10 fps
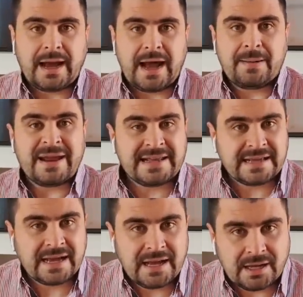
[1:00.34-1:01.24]

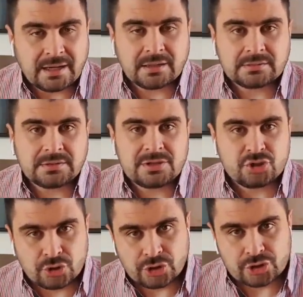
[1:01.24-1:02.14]
América
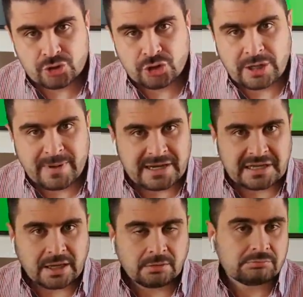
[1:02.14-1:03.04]
Junior, Junior
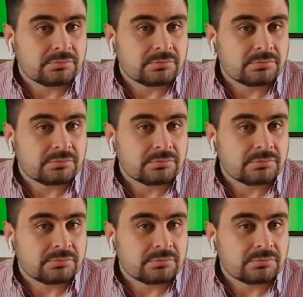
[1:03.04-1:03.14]
América.